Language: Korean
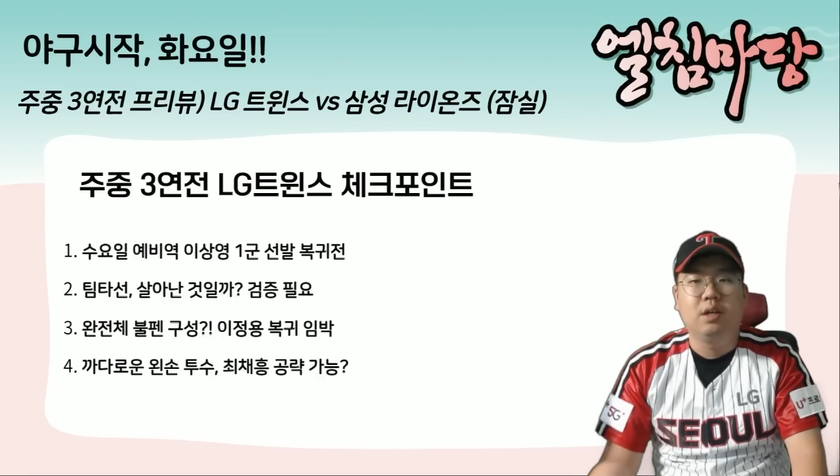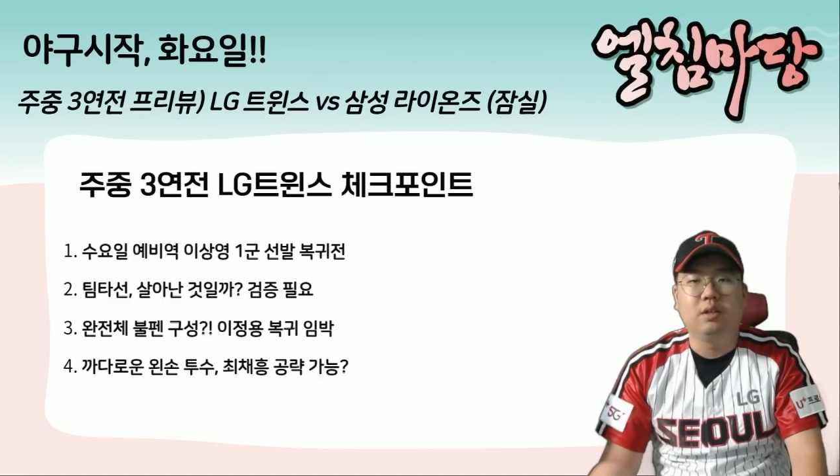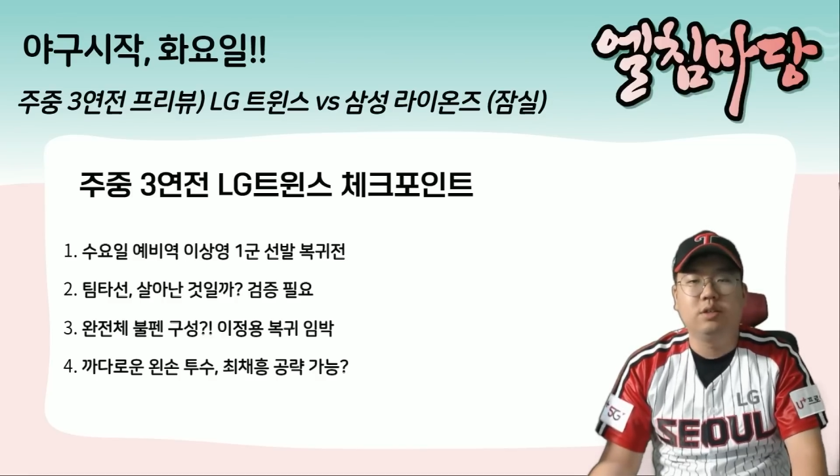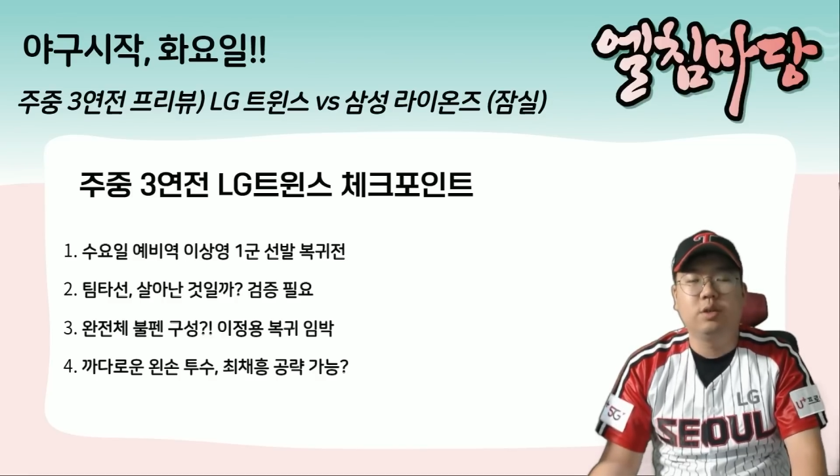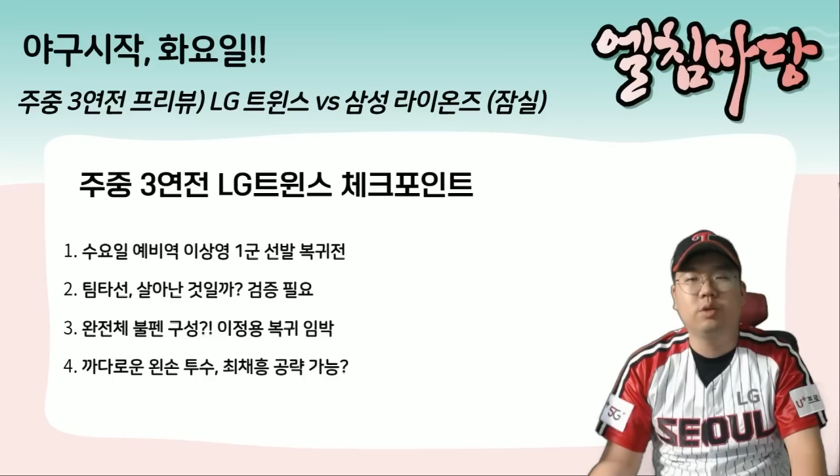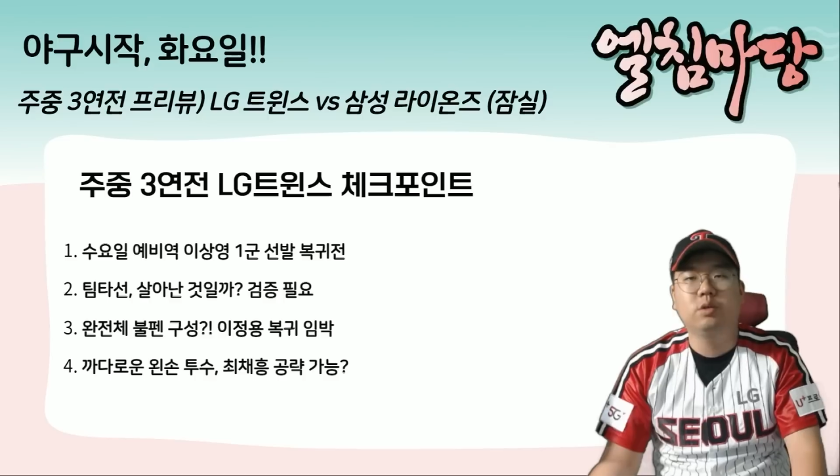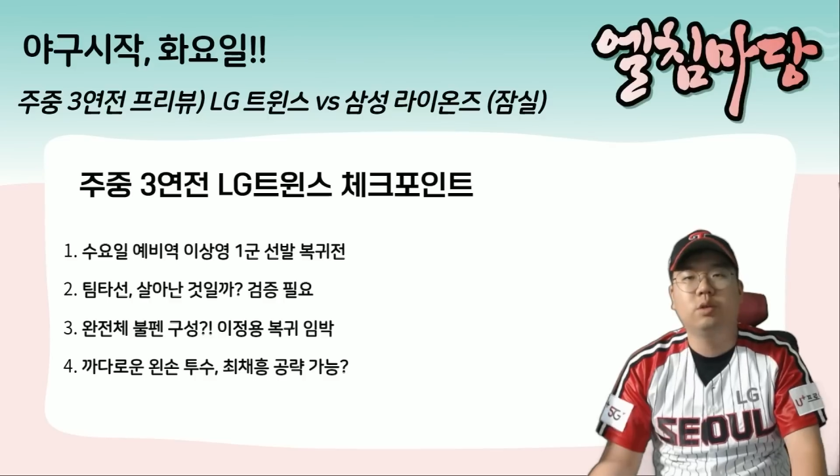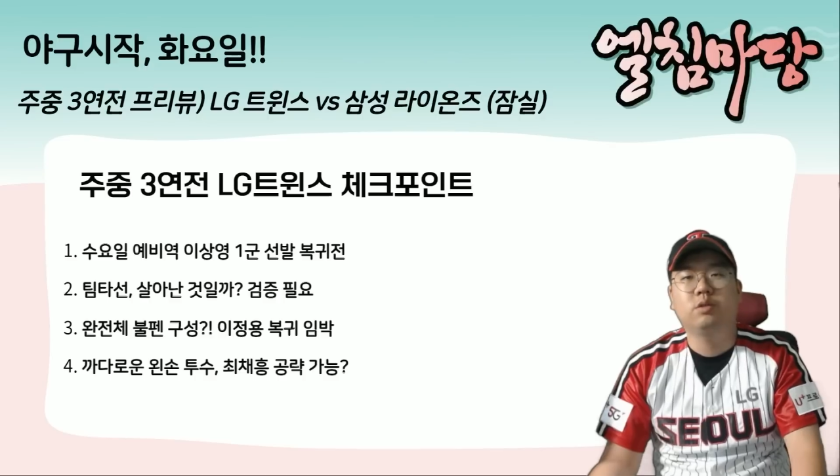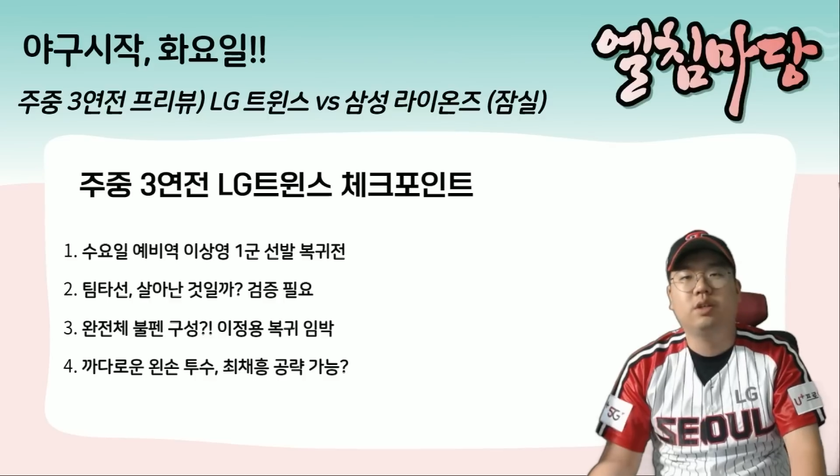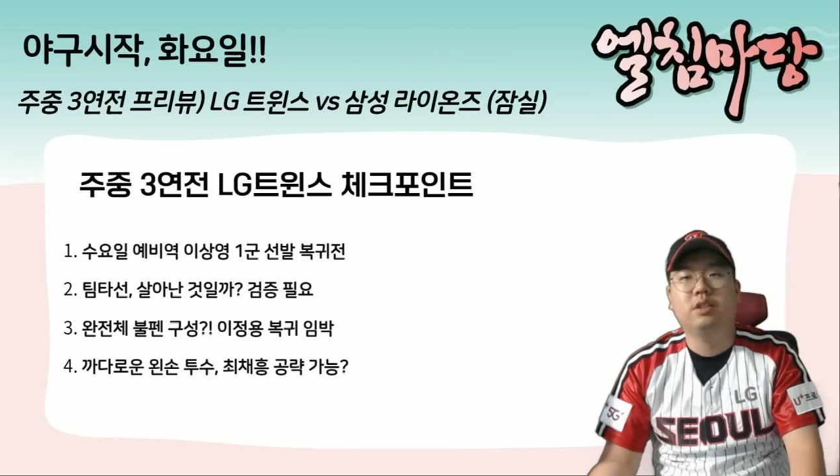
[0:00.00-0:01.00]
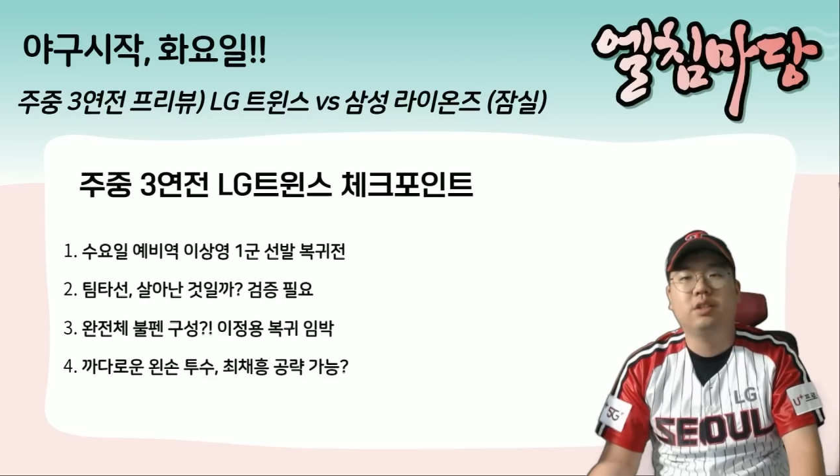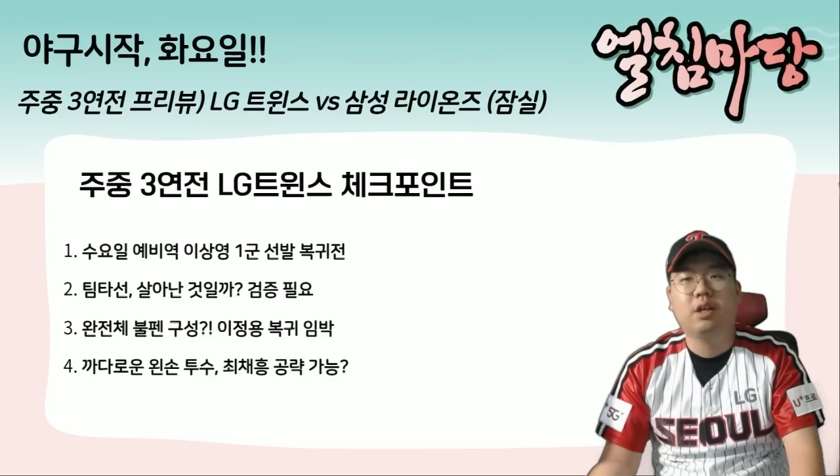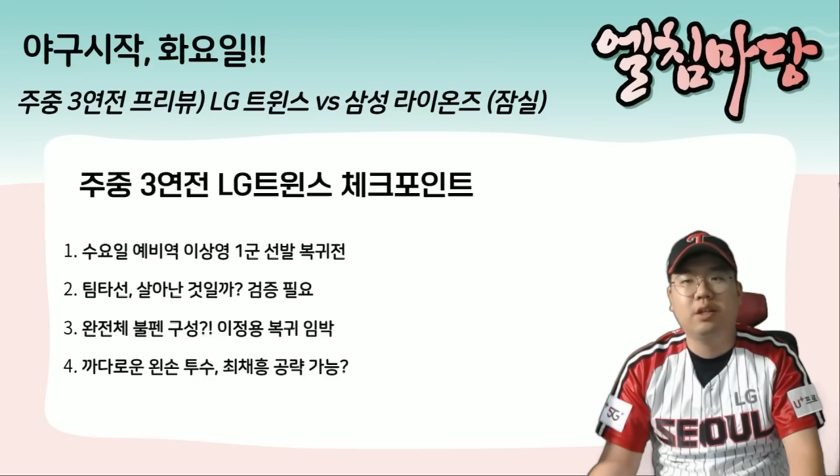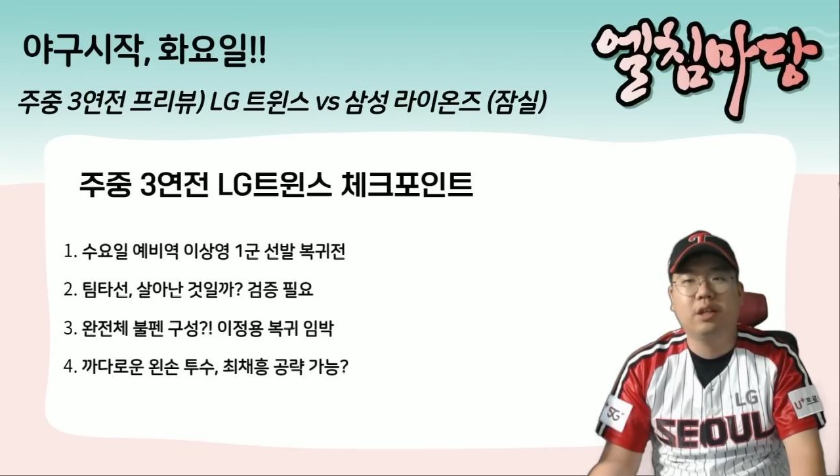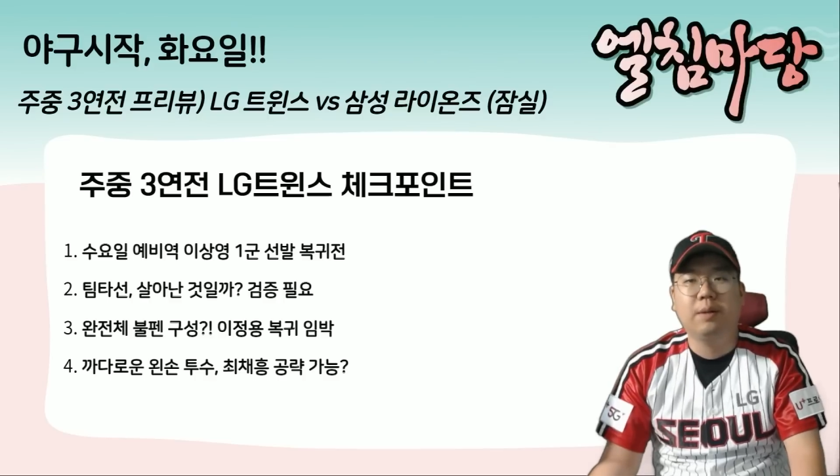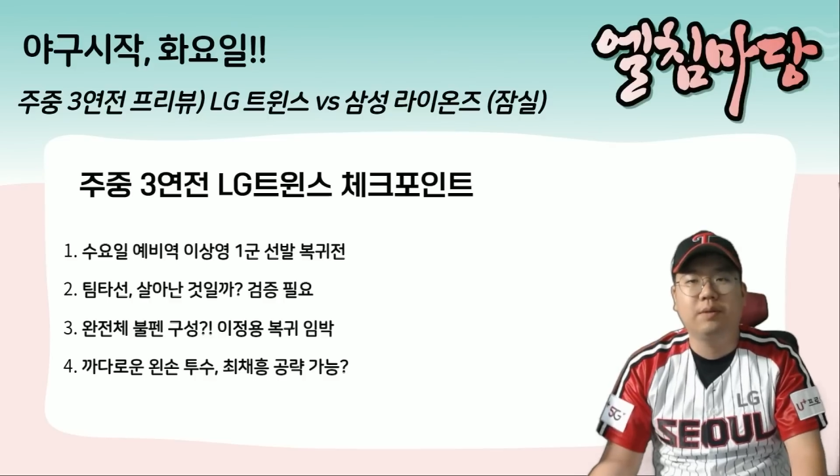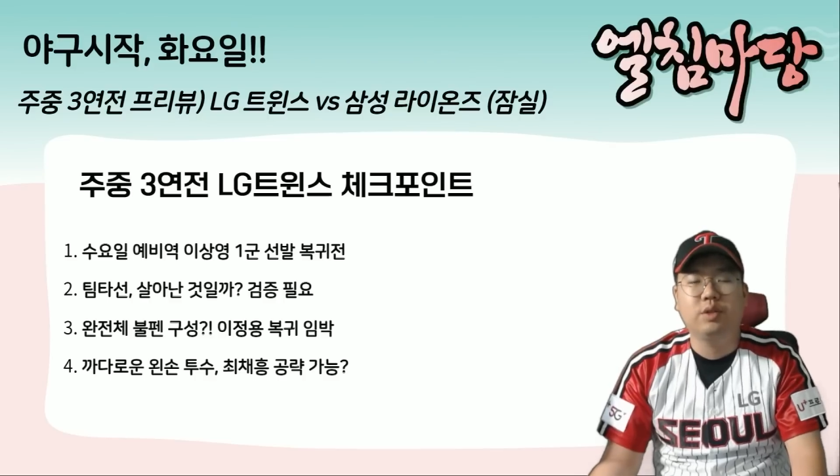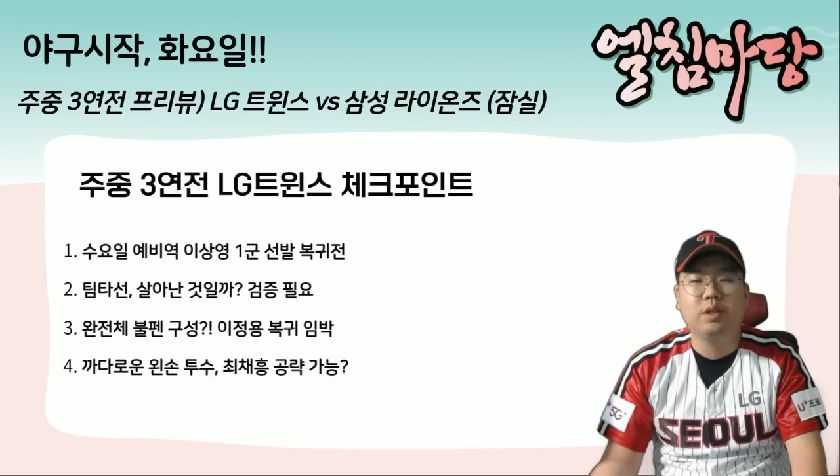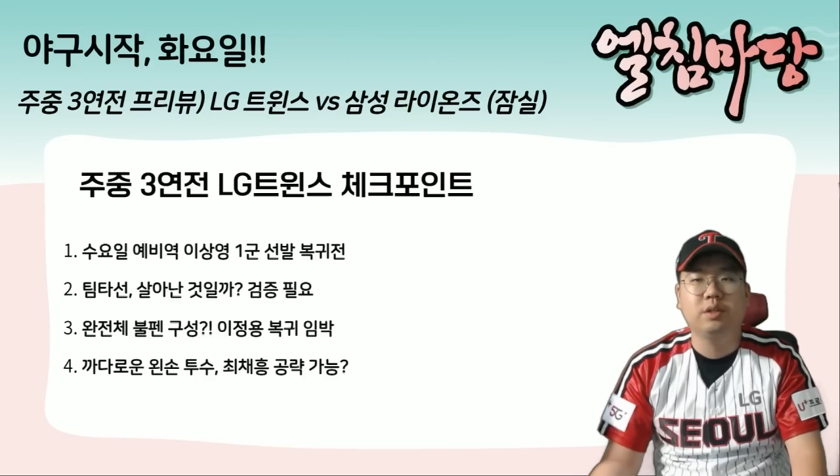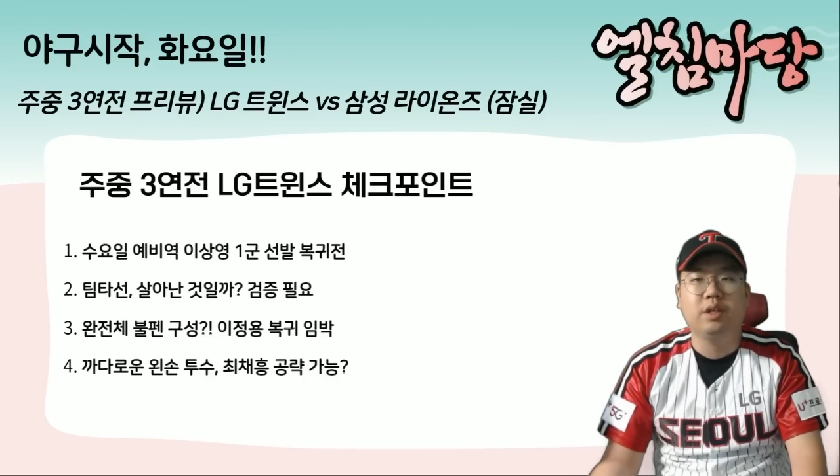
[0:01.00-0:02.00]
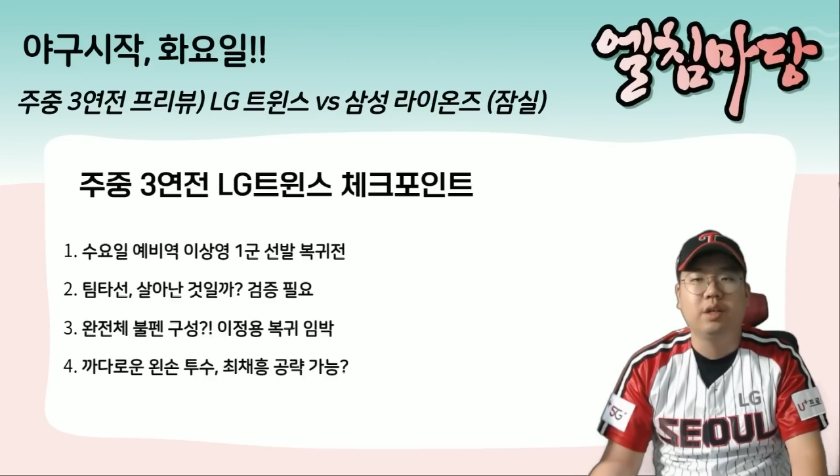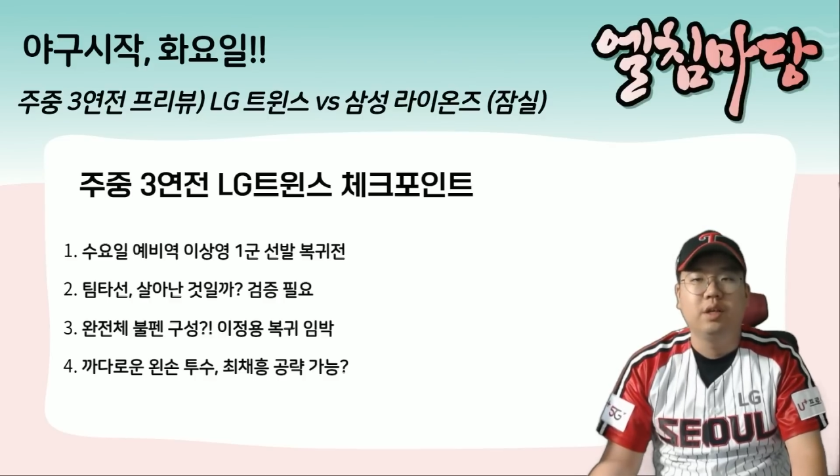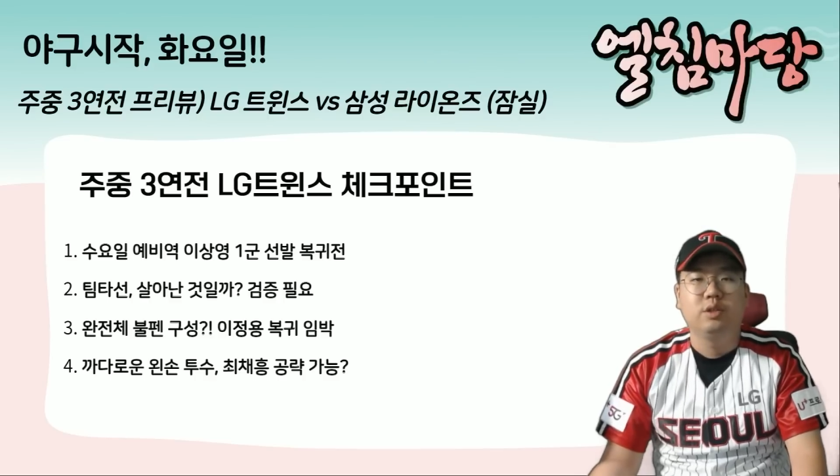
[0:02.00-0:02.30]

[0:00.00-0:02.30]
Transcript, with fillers: 어, 이정용 선수까지 살아난다면 최근에